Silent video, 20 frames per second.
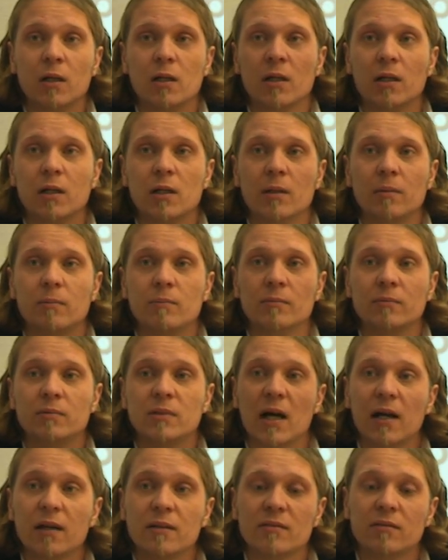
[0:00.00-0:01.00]
Ähm,
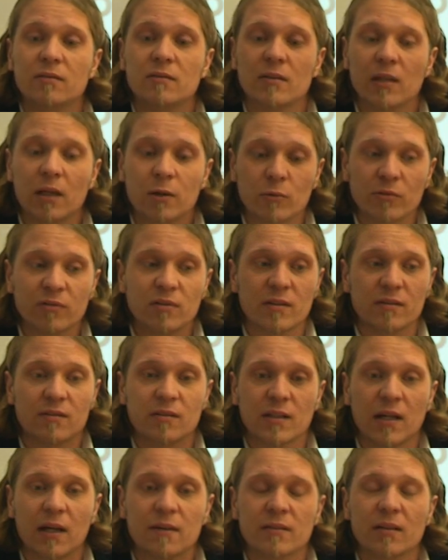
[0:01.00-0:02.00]
da ist der
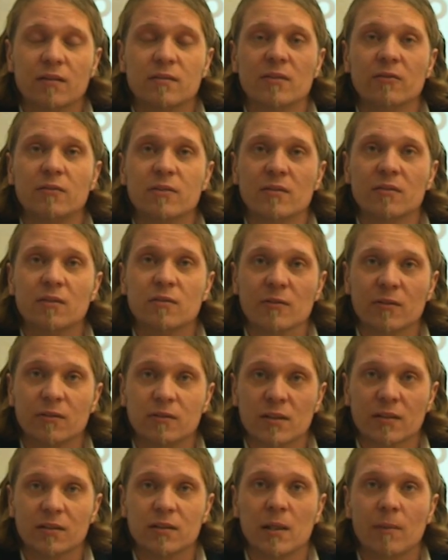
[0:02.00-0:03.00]
grundsätzliche Ansatz gewesen, dass wir
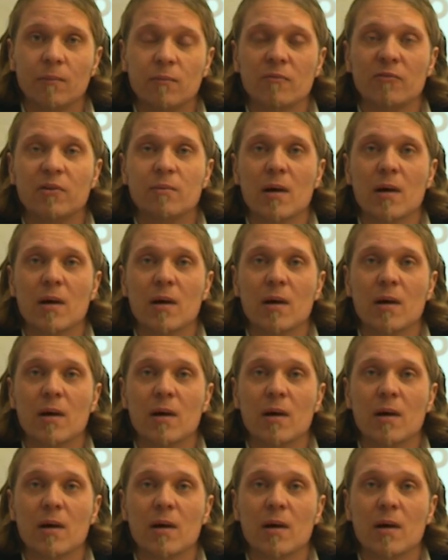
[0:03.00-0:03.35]
gesagt haben,